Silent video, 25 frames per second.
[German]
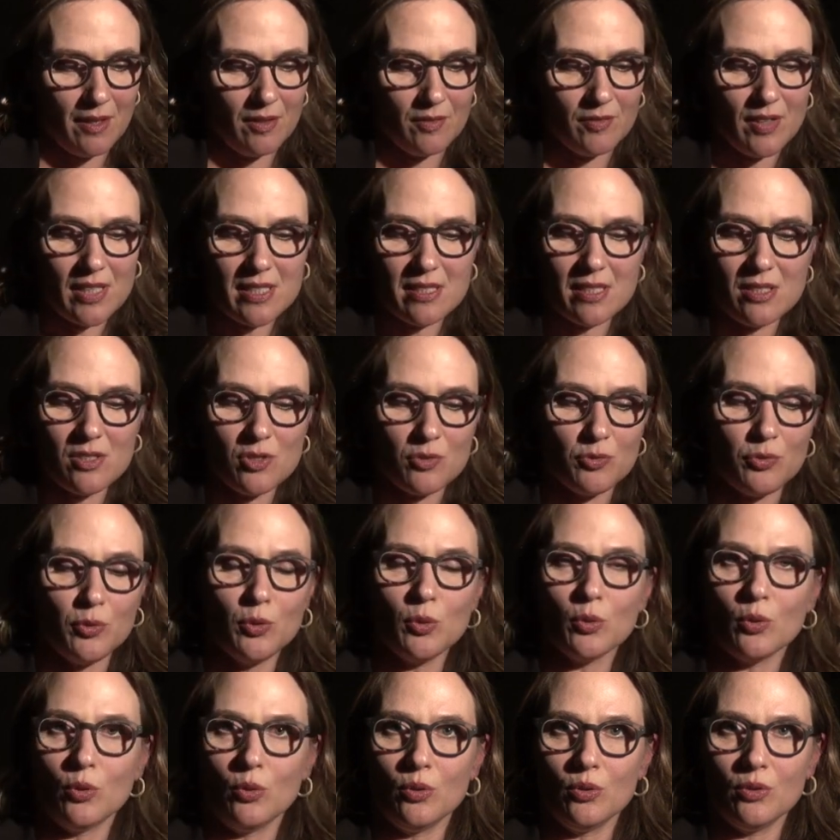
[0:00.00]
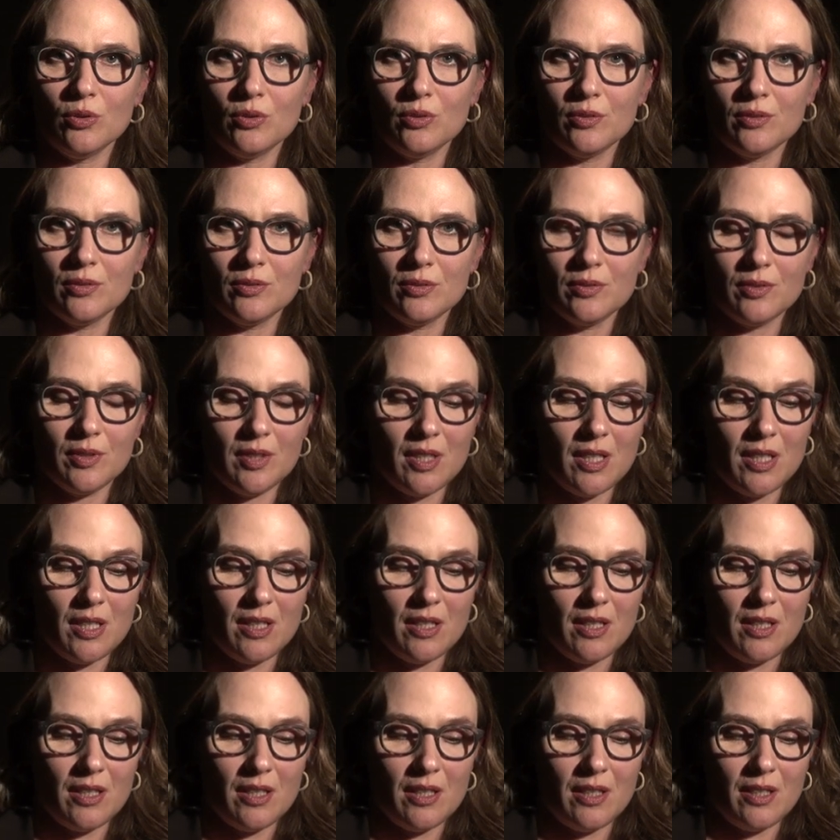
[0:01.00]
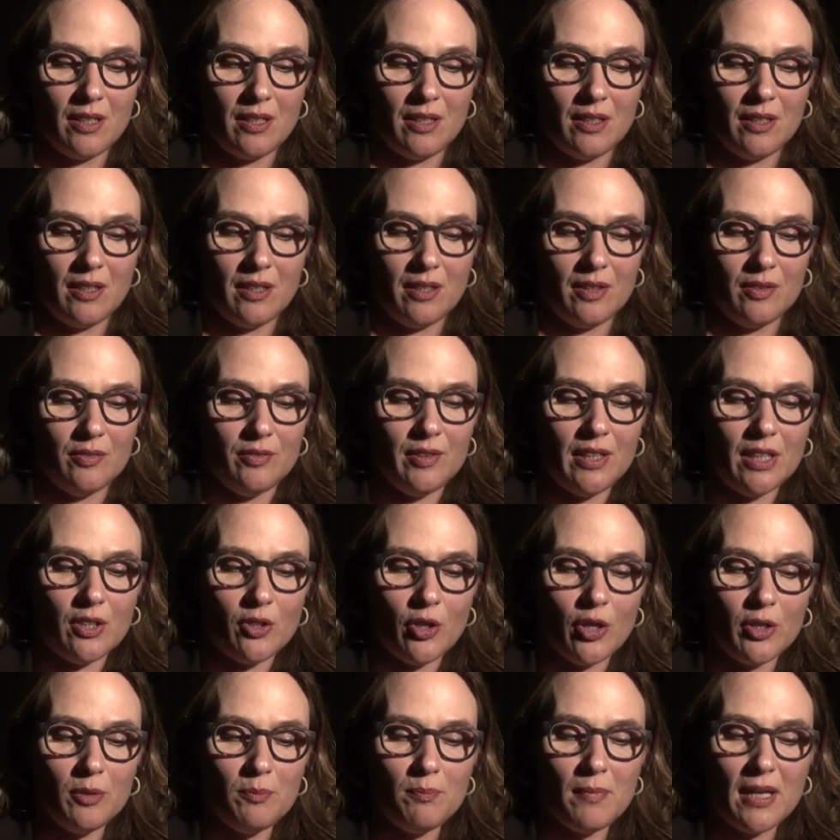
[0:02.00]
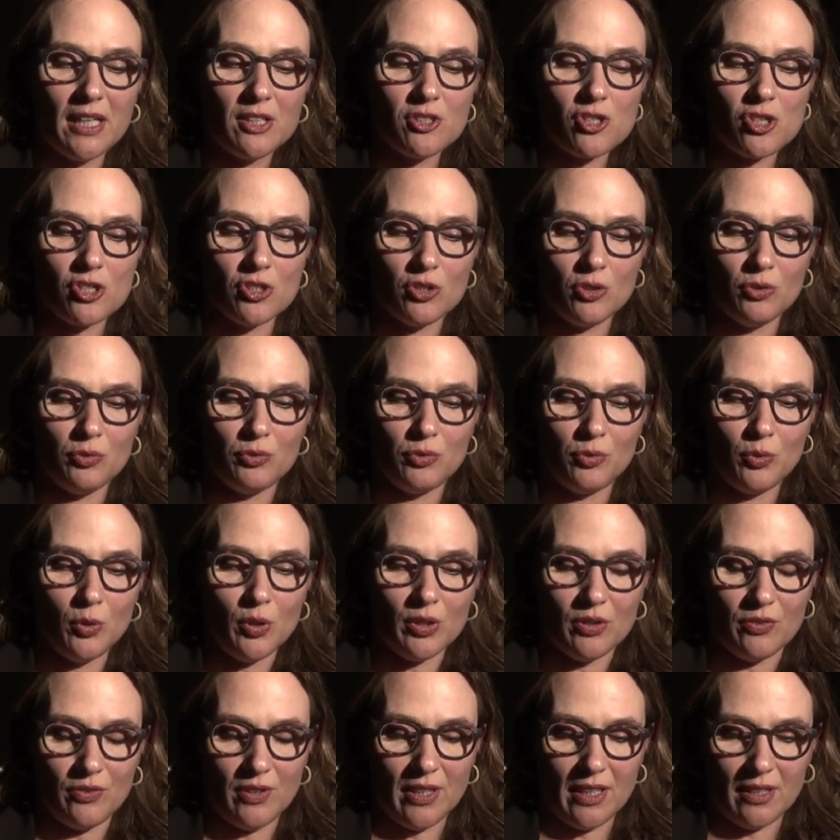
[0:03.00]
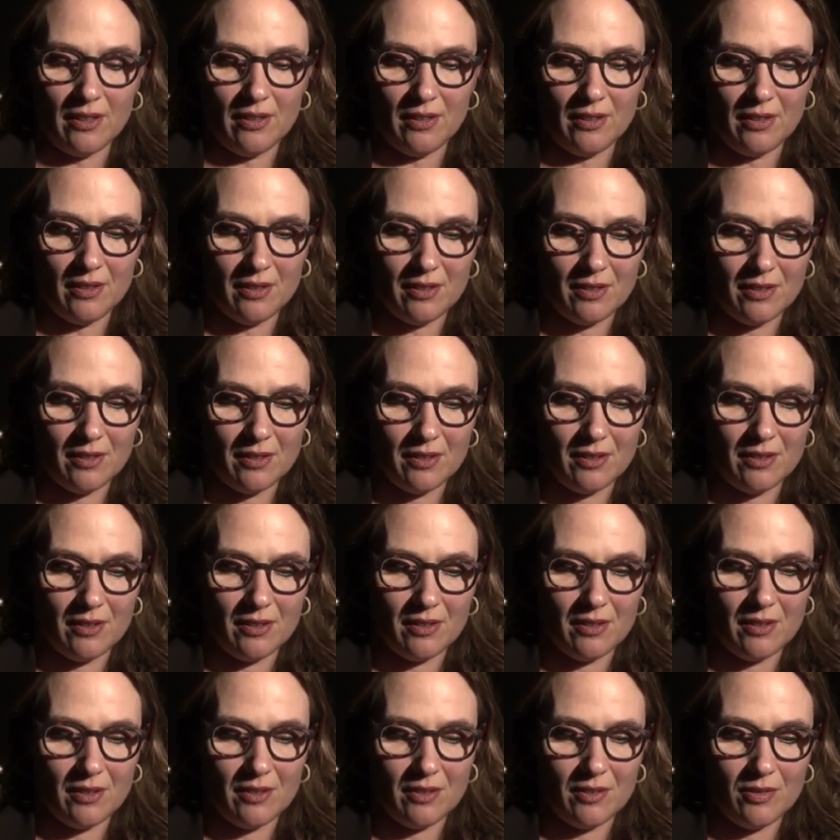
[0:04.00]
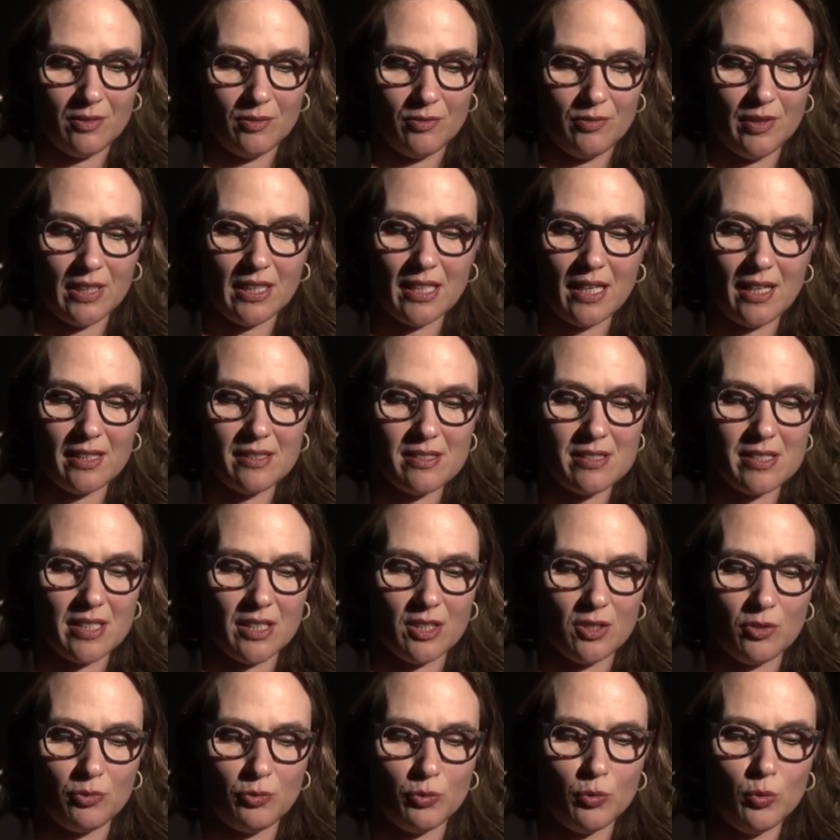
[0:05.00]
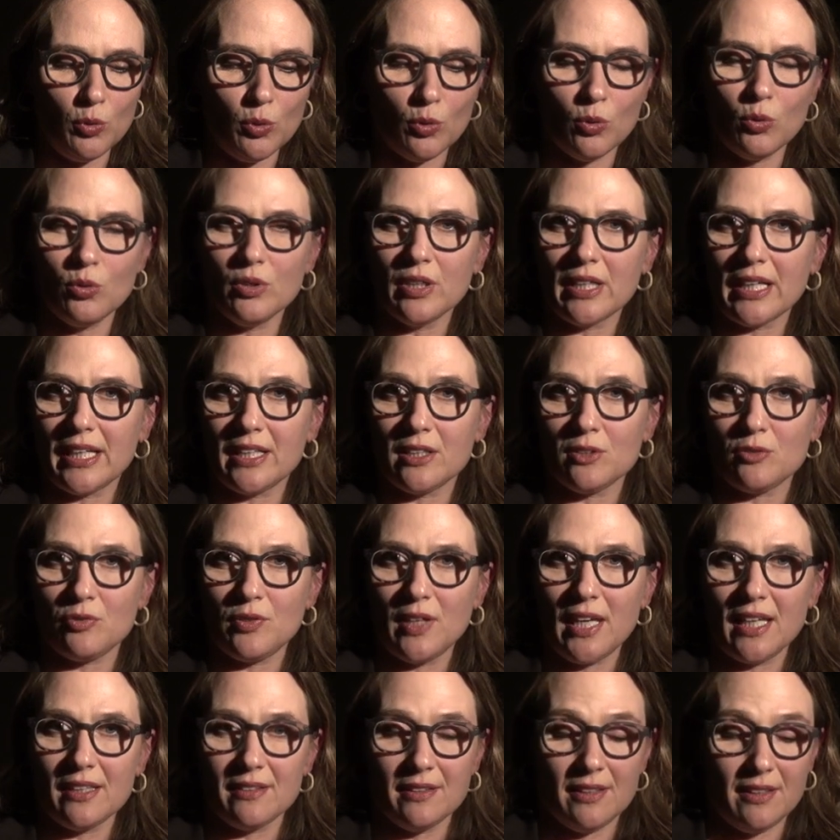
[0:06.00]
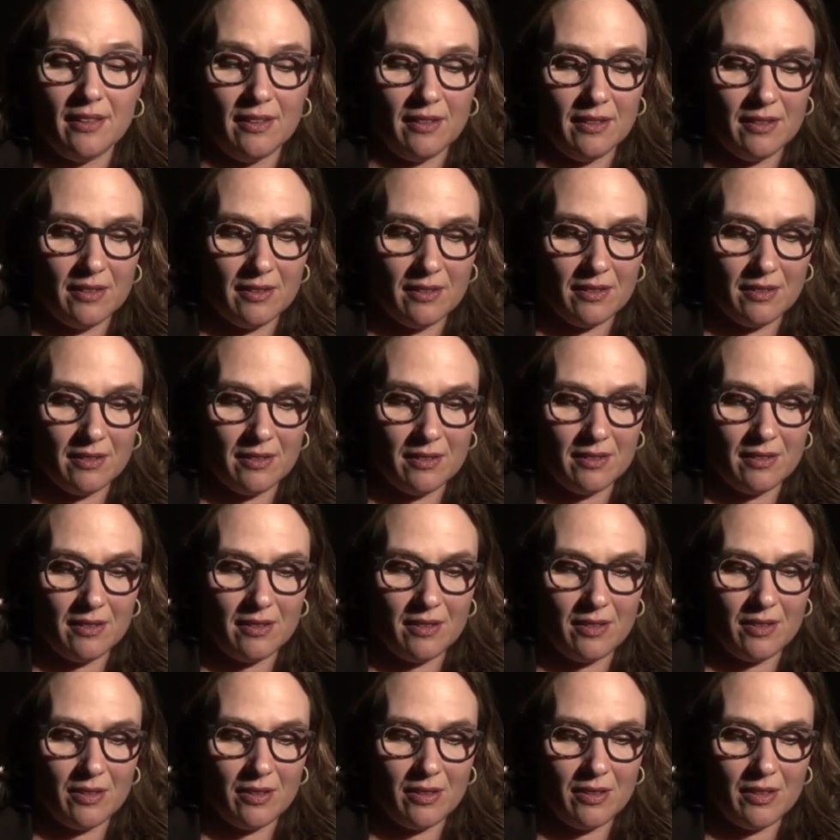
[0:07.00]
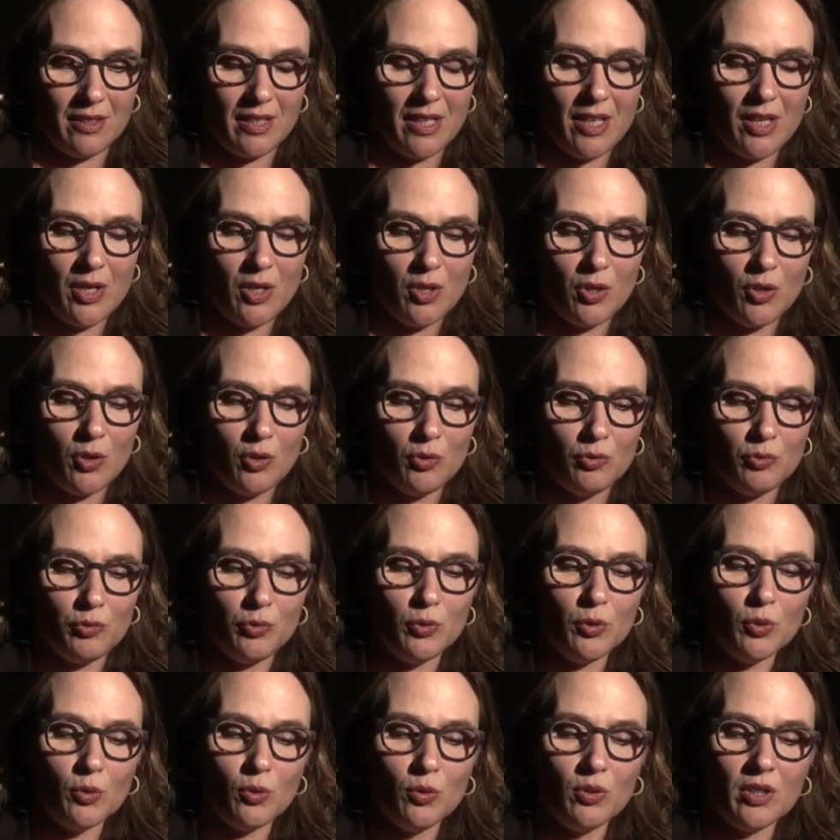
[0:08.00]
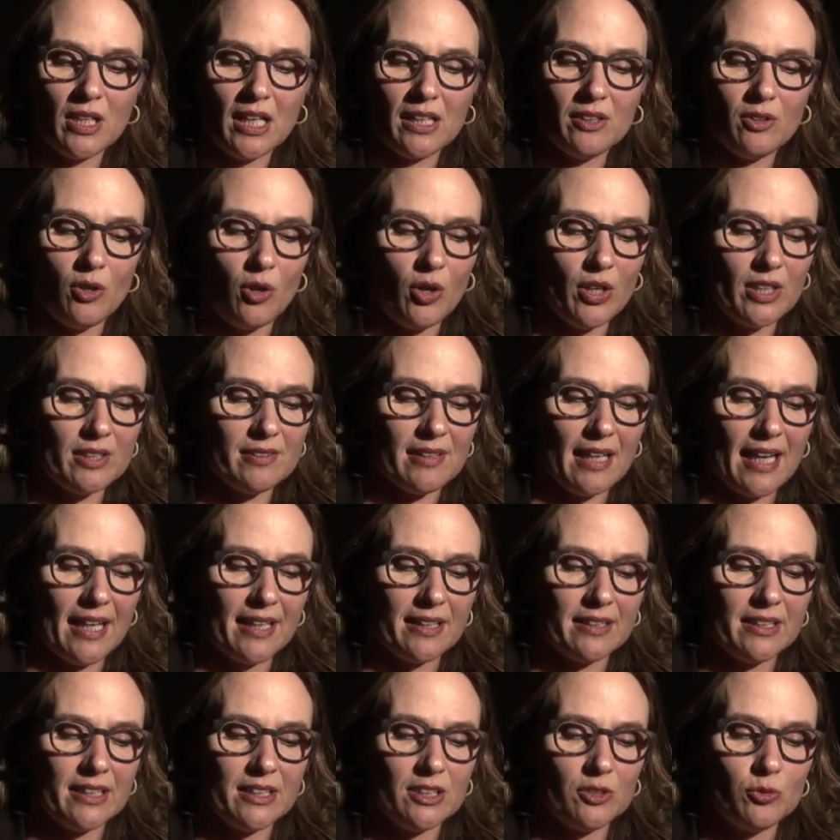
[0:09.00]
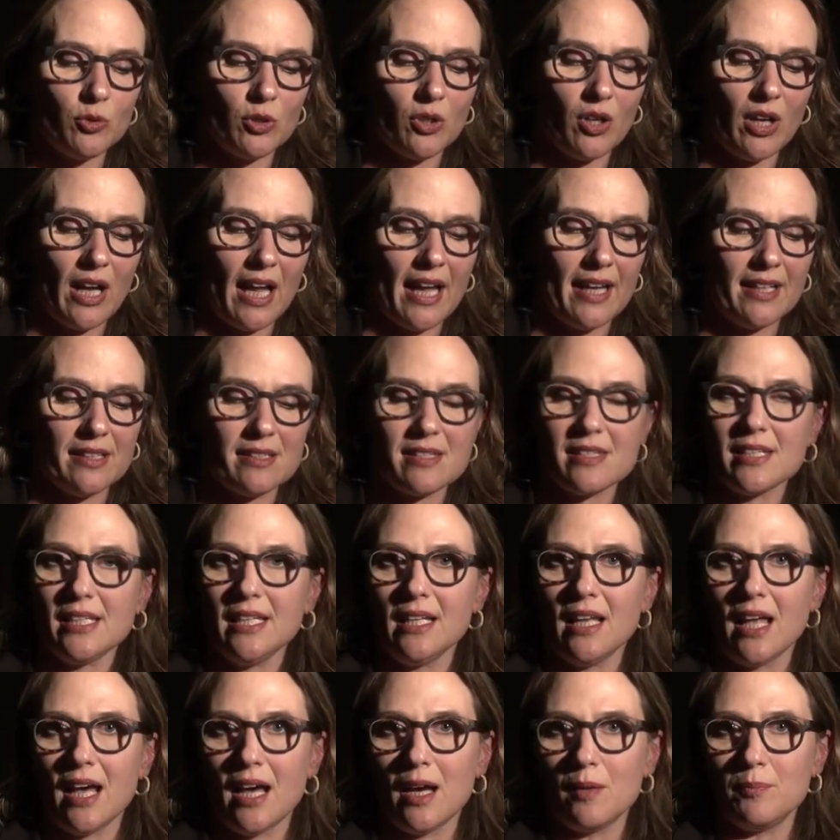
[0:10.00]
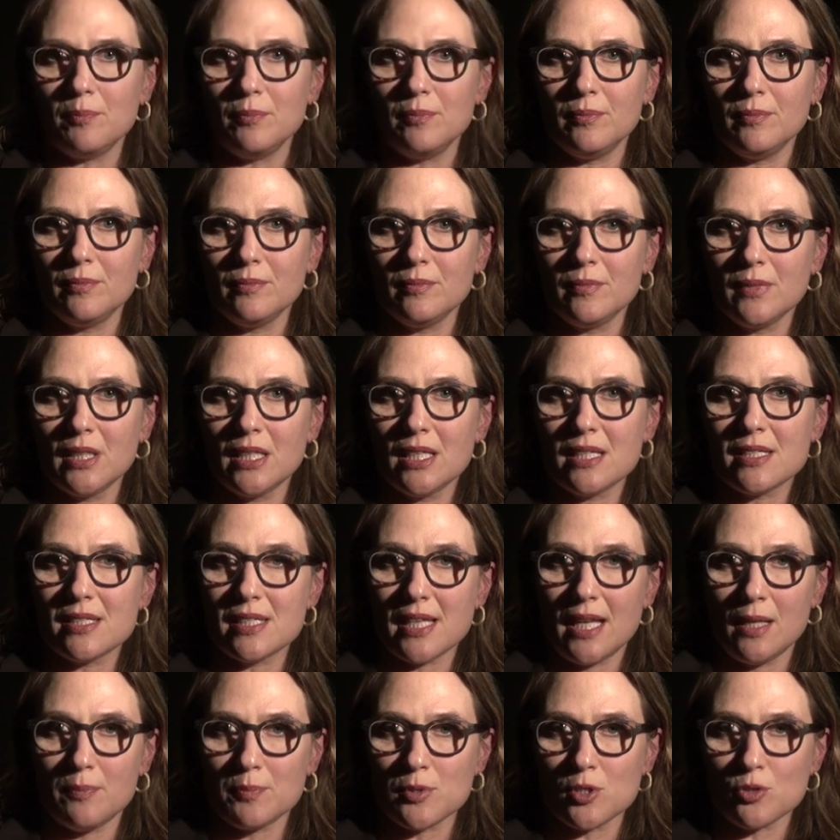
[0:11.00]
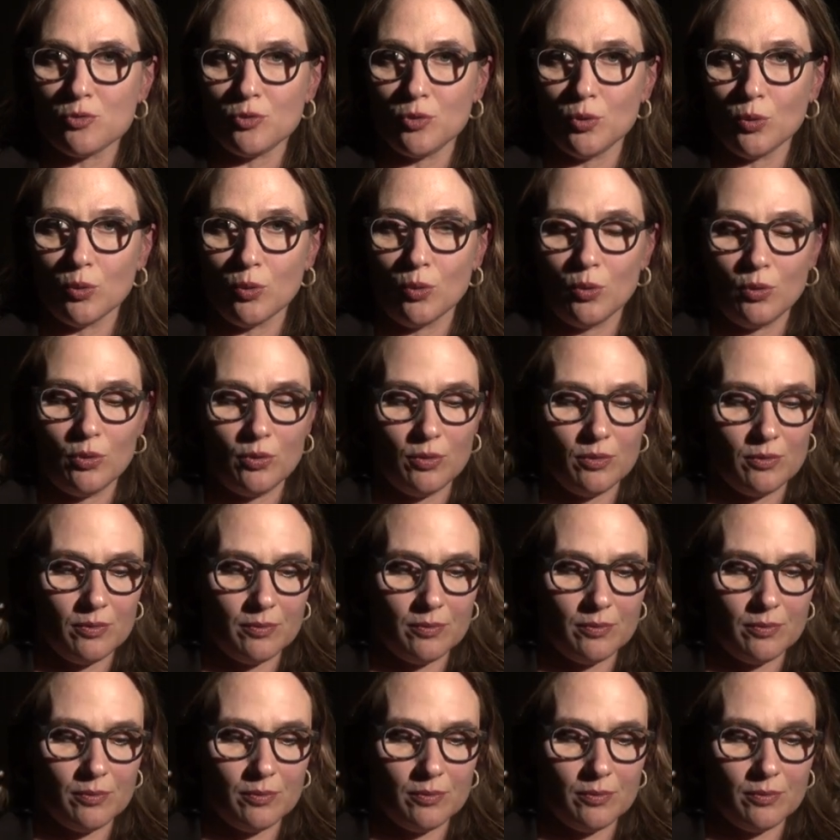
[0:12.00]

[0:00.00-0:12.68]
Was ist Führung? Wie können Menschen geführt werden? Wie kann sich Führung rechtfertigen? Führung kann heute eigentlich nur noch ein Ziel haben, Selbstführung.